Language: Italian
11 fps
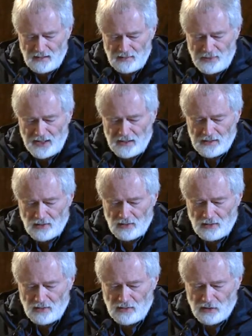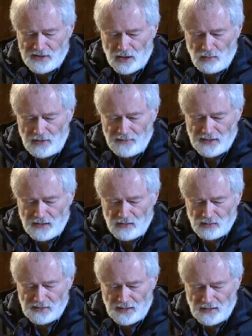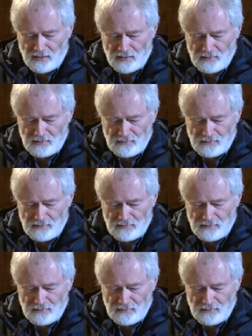Pietro lo seguiva da lontano.